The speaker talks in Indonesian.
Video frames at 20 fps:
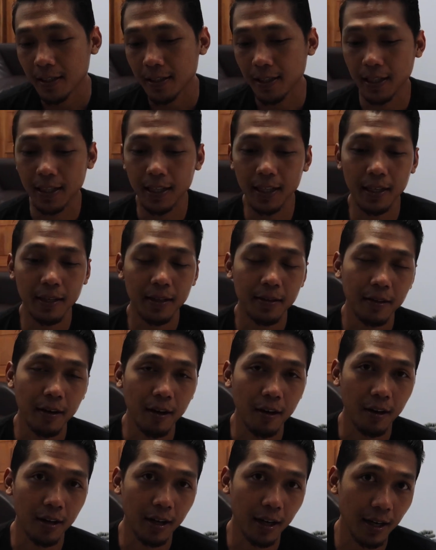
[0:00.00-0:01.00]
jadi
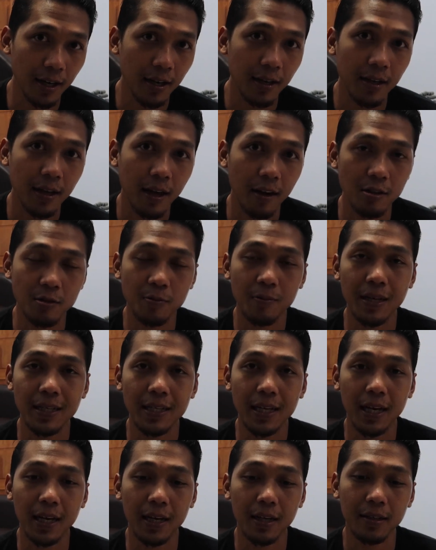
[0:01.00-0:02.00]
ordernya harus
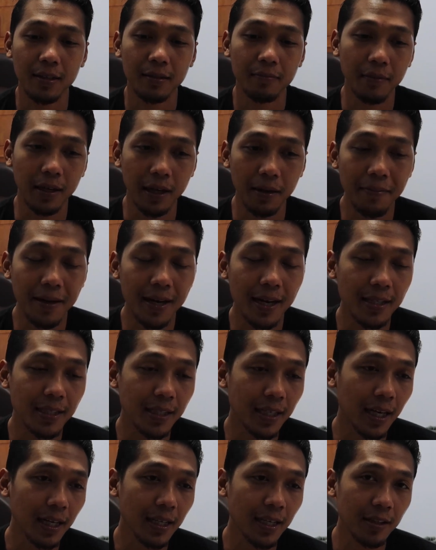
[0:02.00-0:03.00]
banyak bagaimana
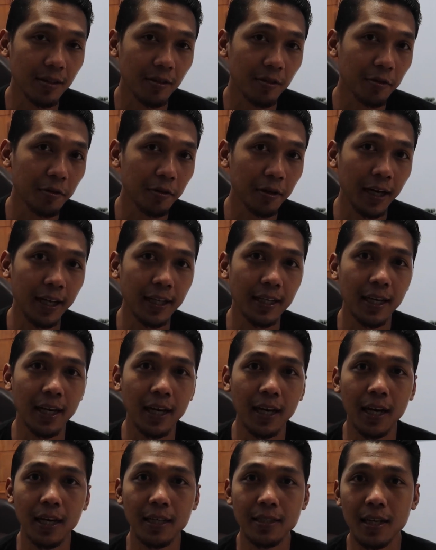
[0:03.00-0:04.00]
caranya toko online
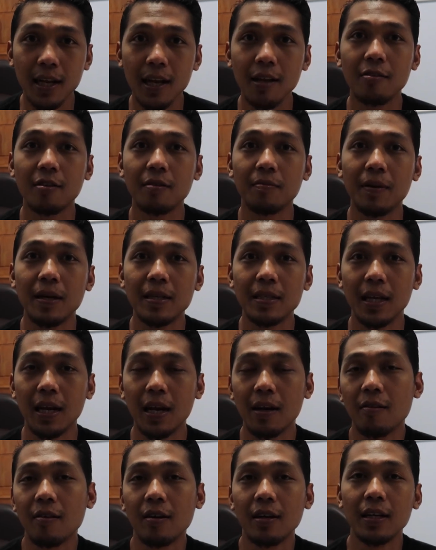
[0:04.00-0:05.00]
nya agar selalu
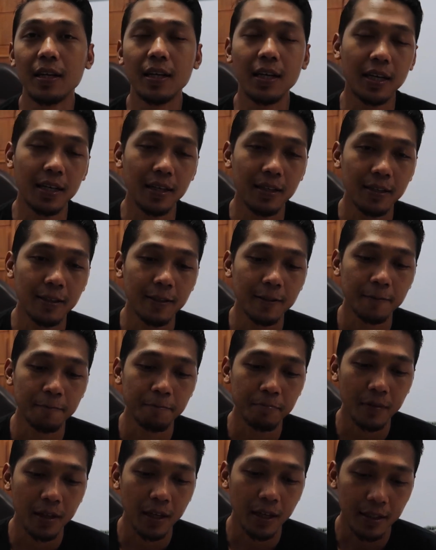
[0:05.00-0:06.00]
kebanjiran order
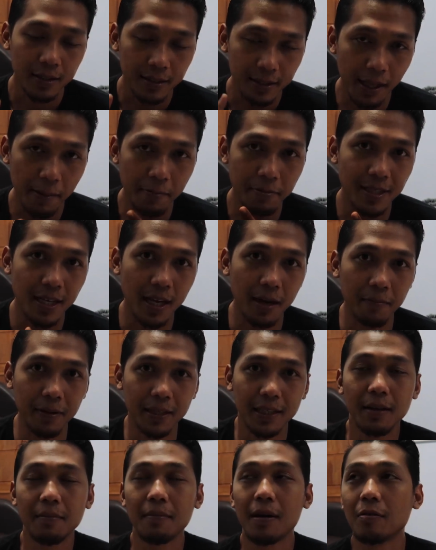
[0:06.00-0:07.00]
tips yang
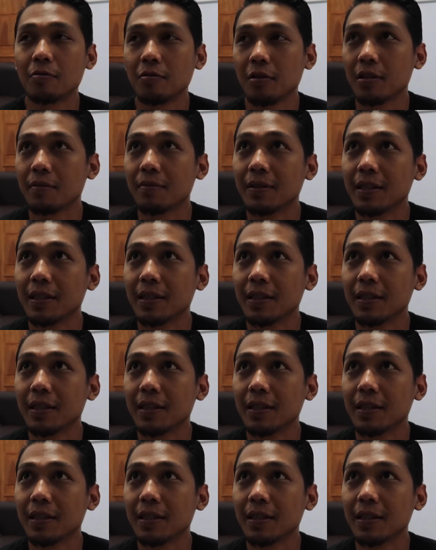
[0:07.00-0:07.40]
pertama untuk